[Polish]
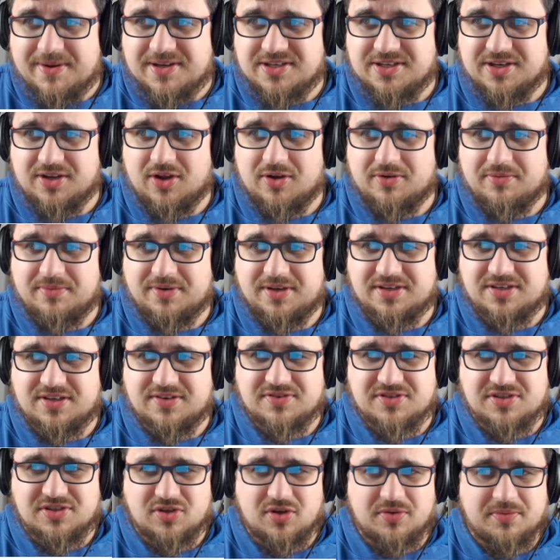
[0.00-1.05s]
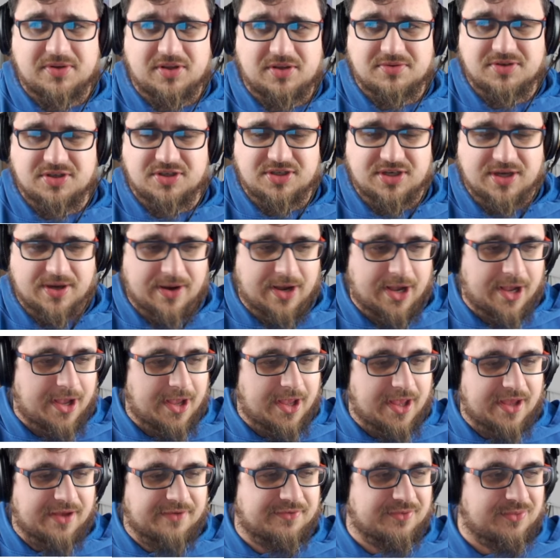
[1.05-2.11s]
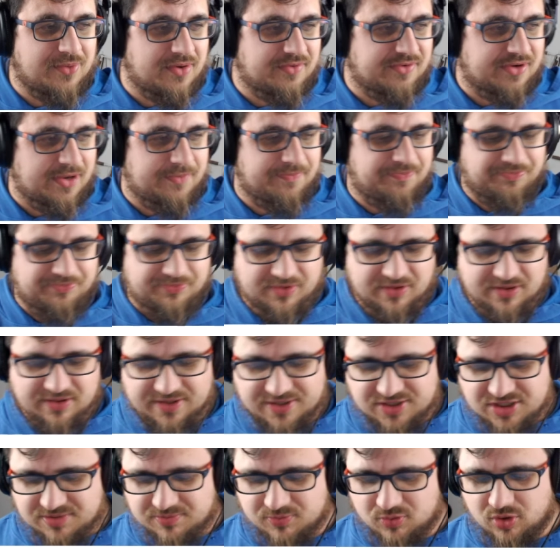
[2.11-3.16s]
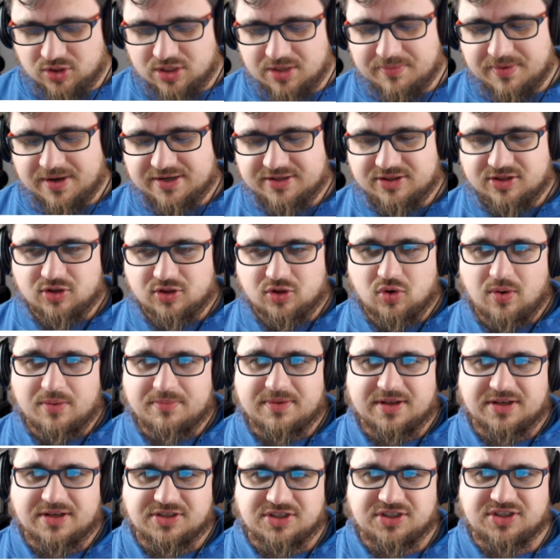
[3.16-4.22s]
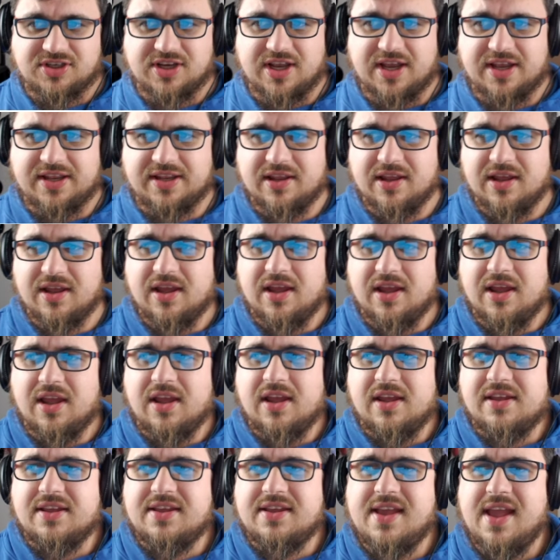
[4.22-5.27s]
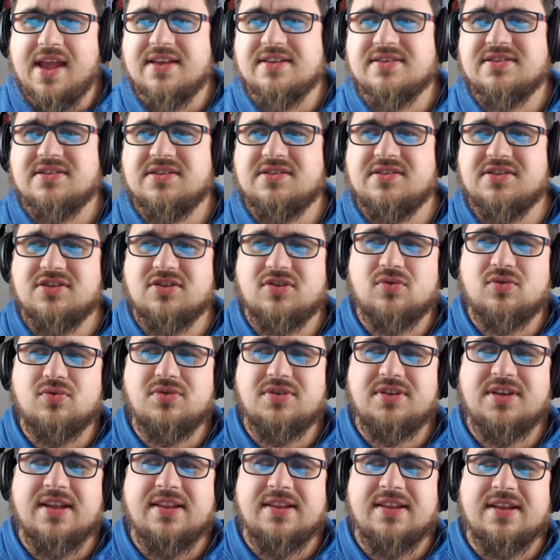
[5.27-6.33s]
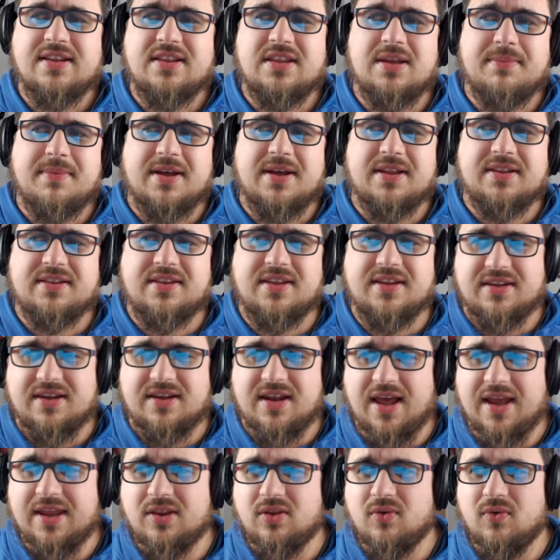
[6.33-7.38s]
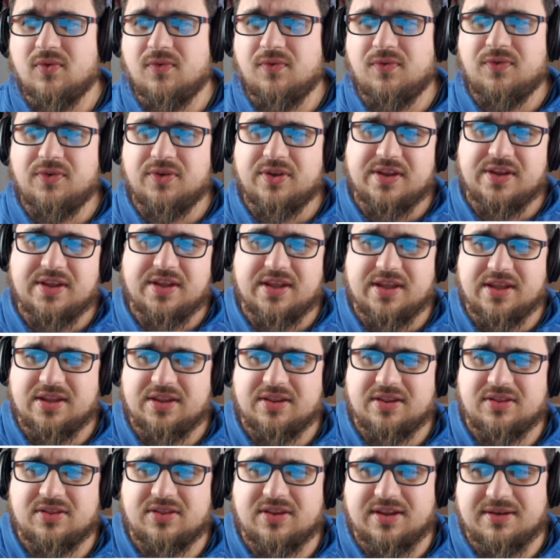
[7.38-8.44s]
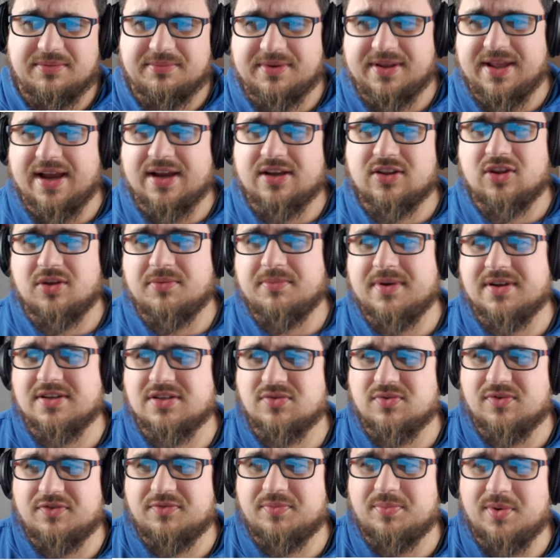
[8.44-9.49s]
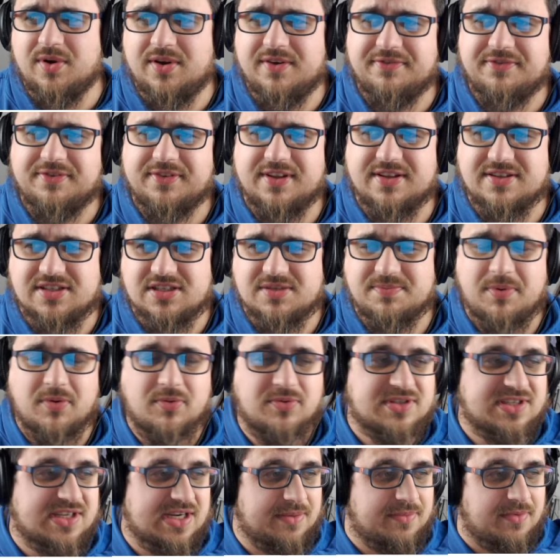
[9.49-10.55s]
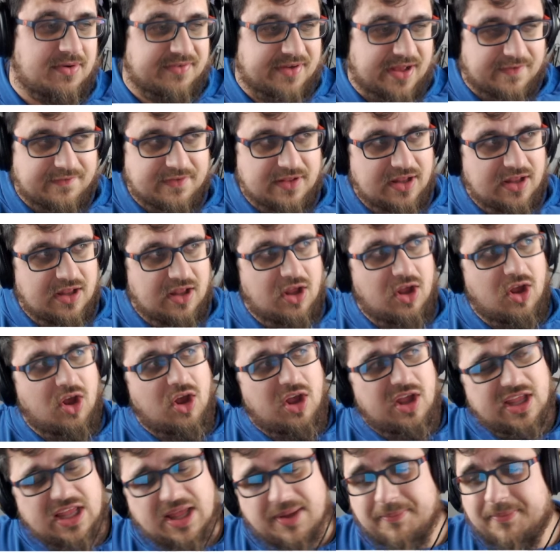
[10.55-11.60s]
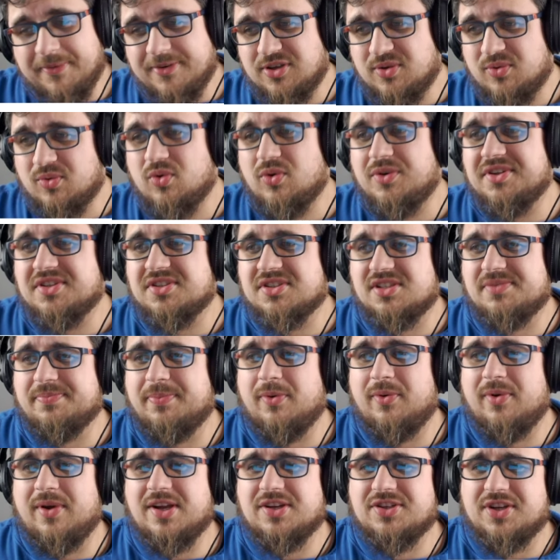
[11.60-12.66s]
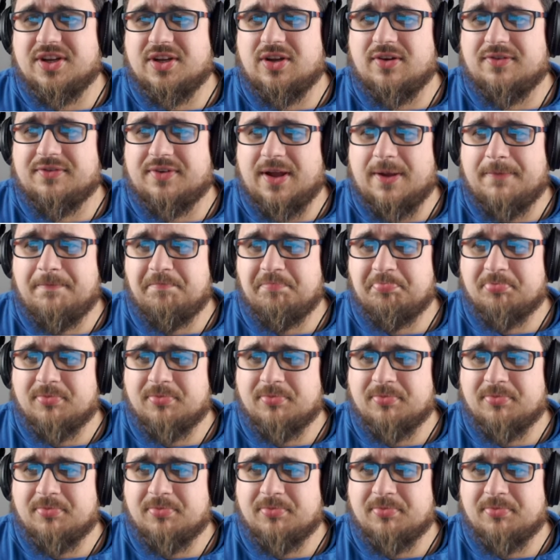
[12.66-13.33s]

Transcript: się niekoniecznie wszystko mnie dobrze działa w głowie. Naszym drugim artykułem na dzisiaj jest dyskusja na temat deadline'ów i tym, jak to ma zły wpływ na zespoły skramowe. Ja bym powiedział ogólnie zespoły agile'owe.